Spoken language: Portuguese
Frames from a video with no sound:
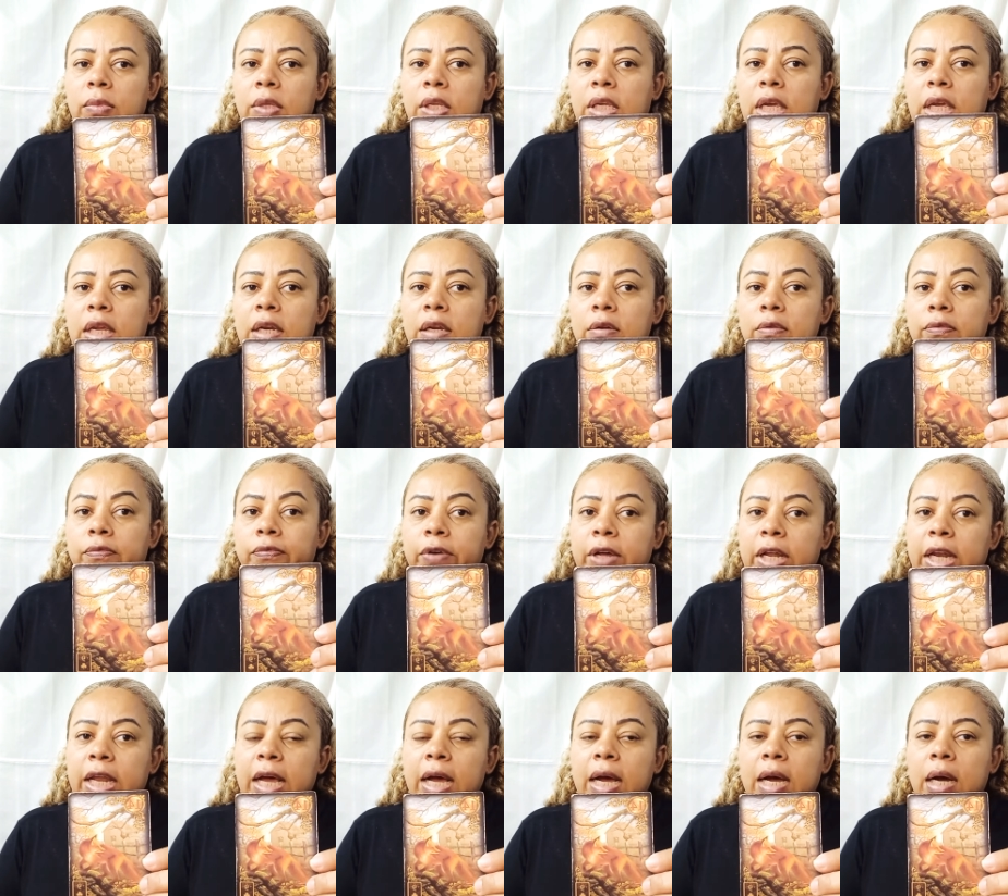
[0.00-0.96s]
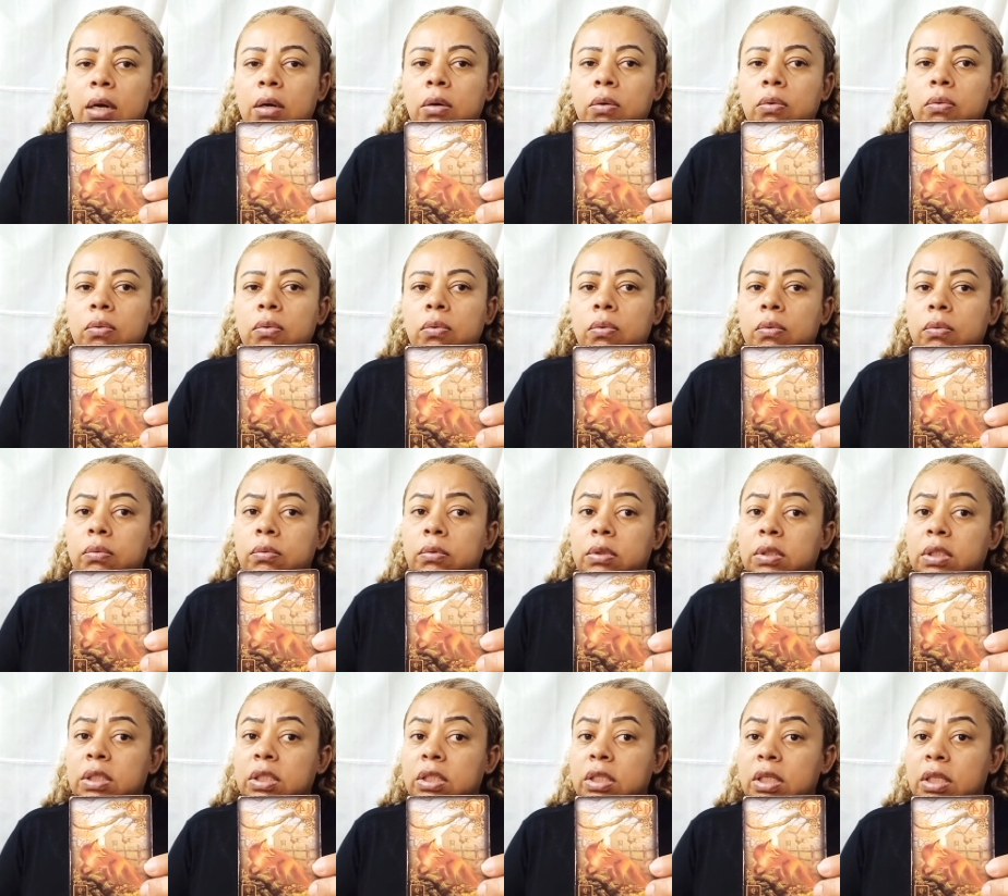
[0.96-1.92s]
querendo falar algo,
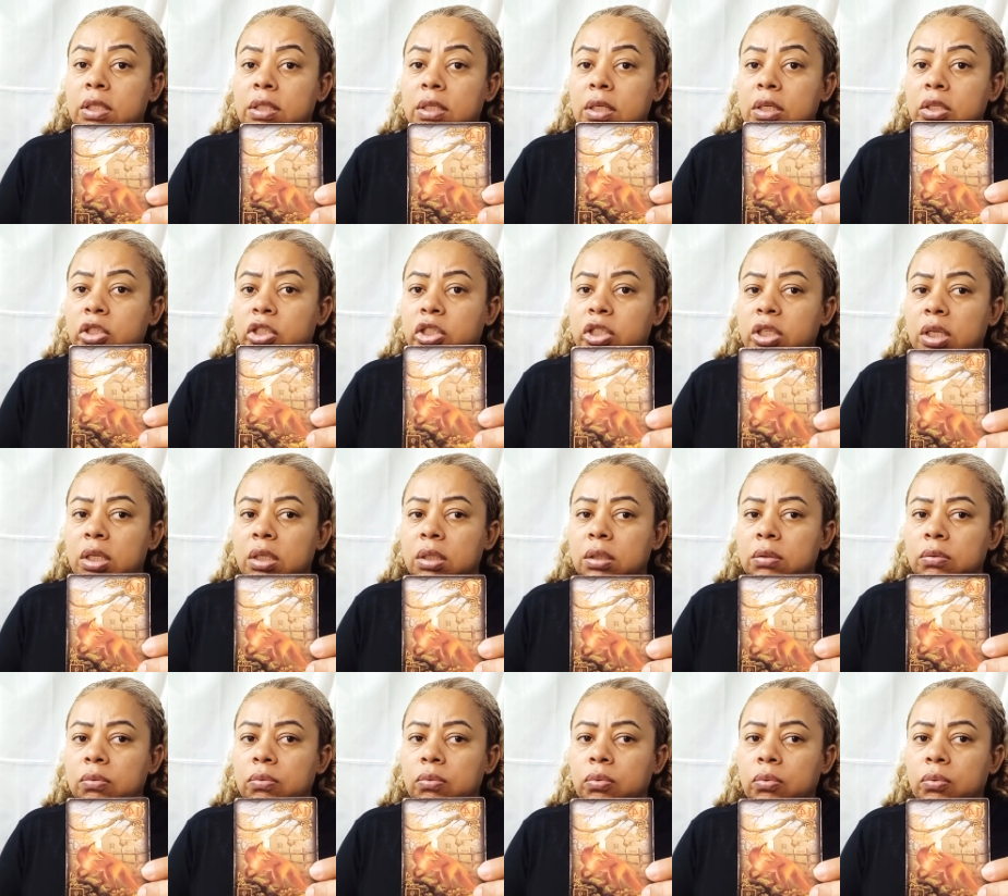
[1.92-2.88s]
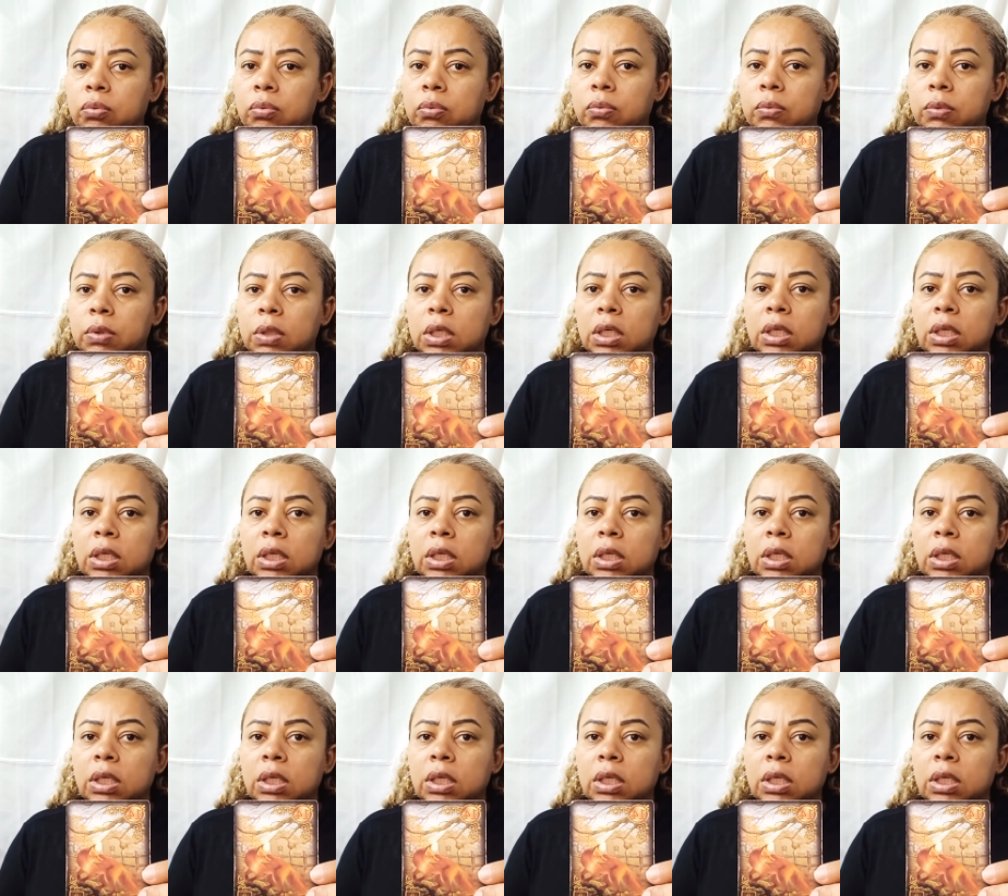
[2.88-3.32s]
te desejando,